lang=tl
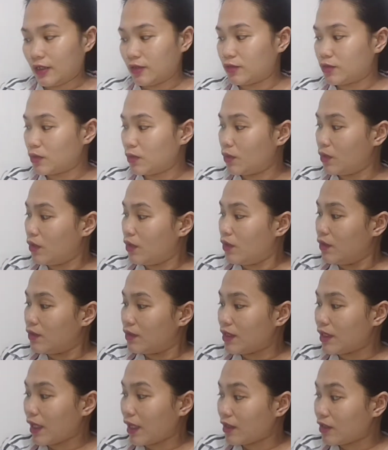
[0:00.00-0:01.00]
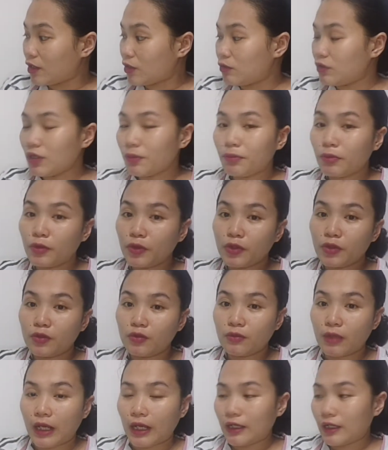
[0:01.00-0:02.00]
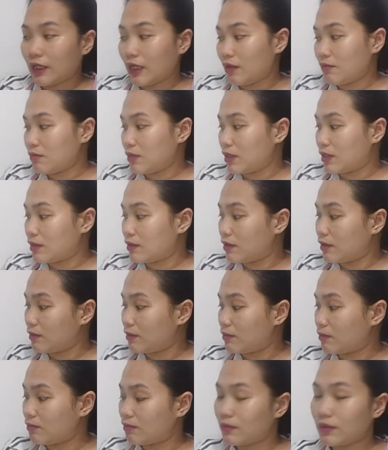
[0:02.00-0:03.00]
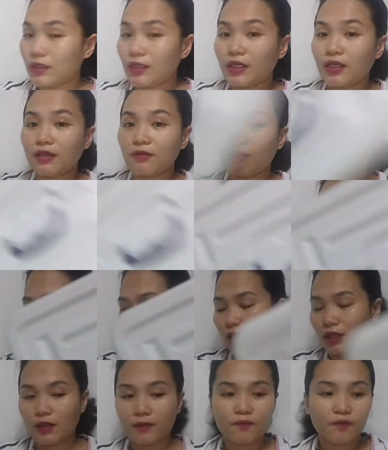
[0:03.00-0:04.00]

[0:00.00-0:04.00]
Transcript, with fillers: So, niready ko na po yung mga gamit ni baby.